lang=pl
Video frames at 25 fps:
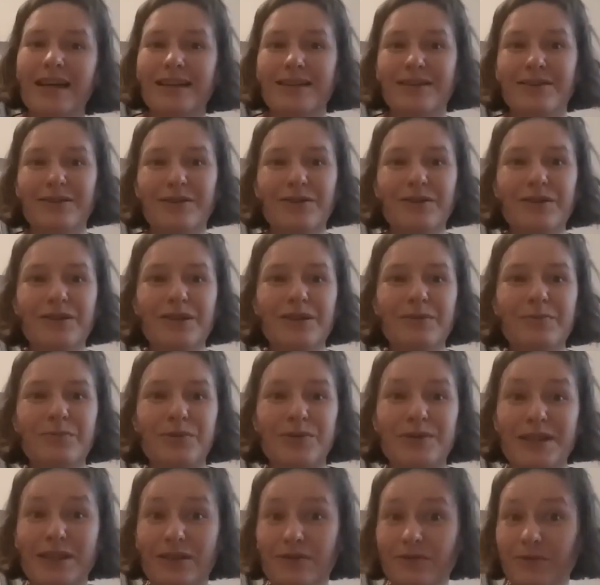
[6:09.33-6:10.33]
No i
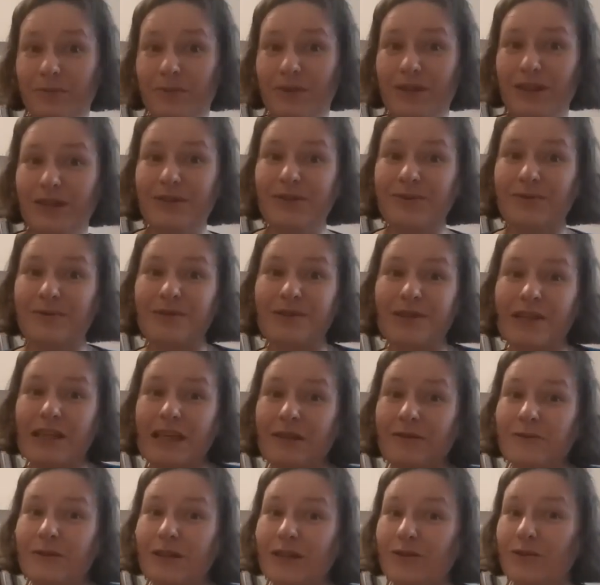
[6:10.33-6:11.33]
postawimy jedną
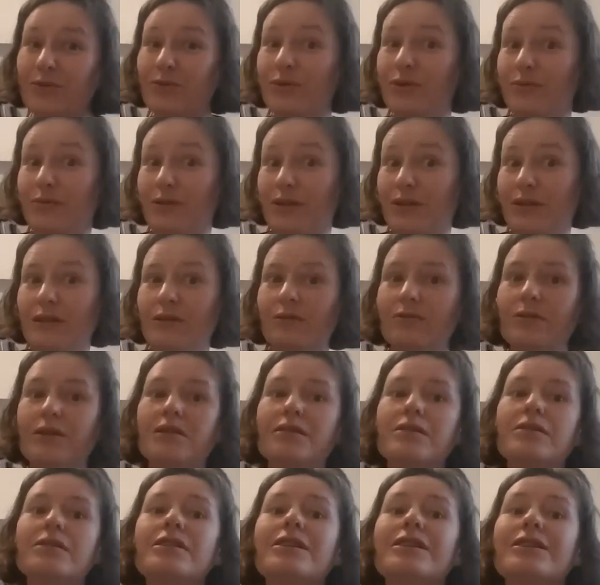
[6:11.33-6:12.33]
cegiełkę, drugą cegiełkę,
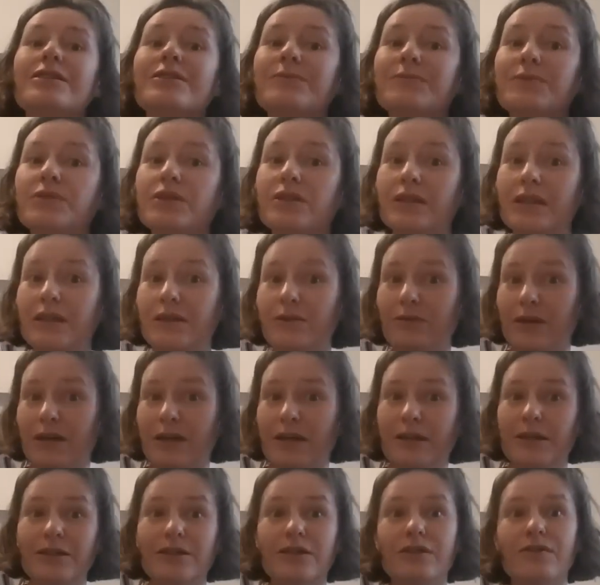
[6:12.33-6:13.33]
trzecią
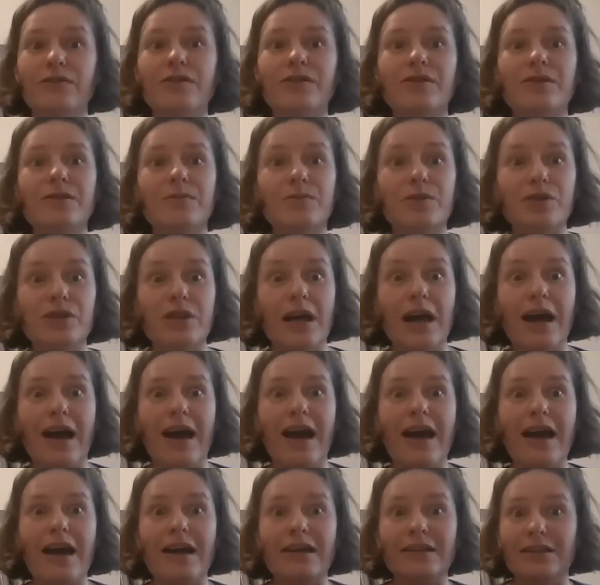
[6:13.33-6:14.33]
cegiełkę i stwierdzimy, że
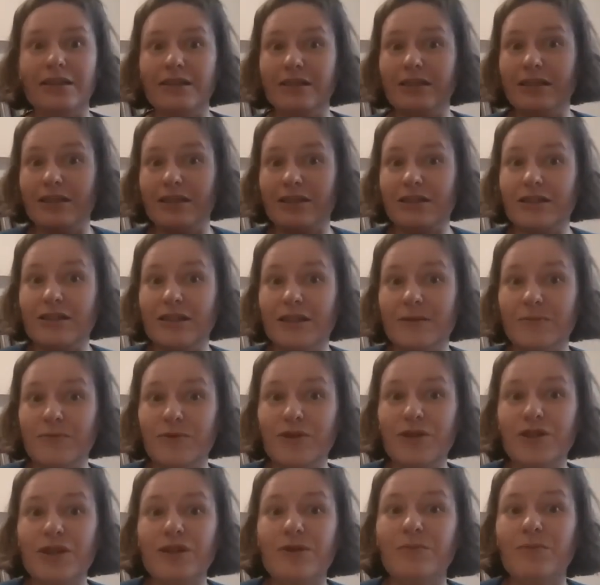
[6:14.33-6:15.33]
a, nikt jeszcze nie
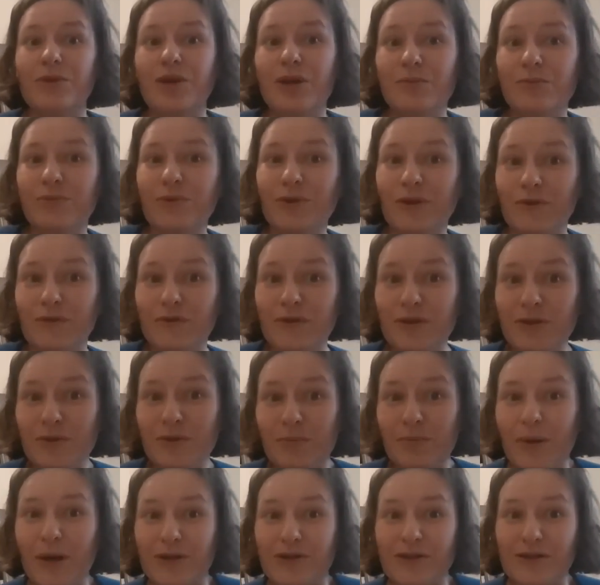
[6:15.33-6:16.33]
przyszedł mojej budowli
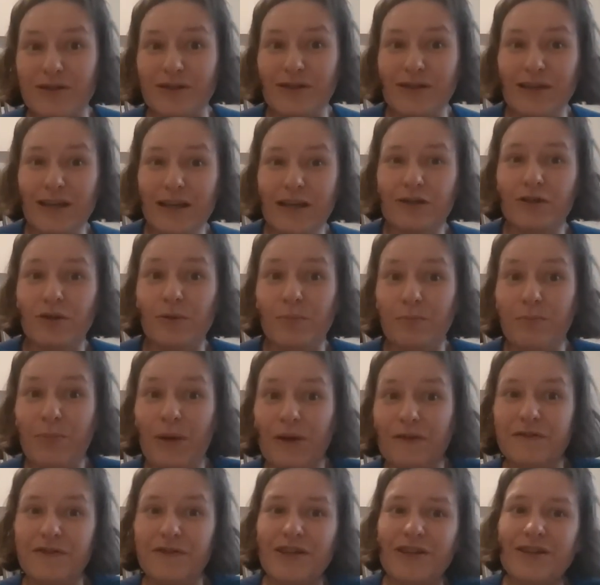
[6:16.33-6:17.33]
zobaczyć. To
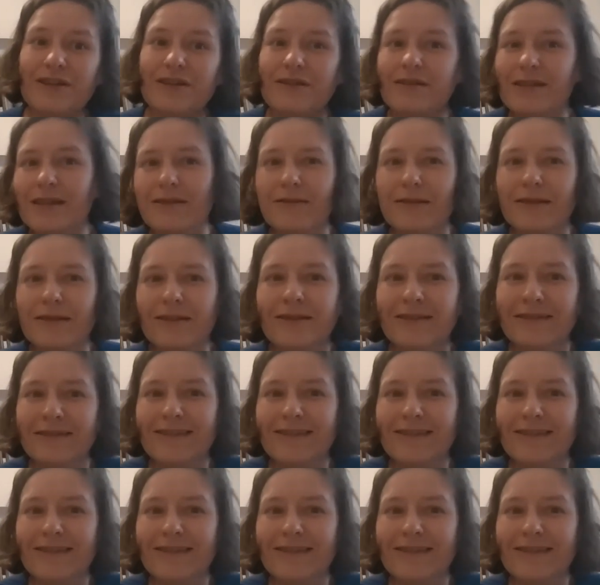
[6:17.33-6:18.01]
pewnie nie działa.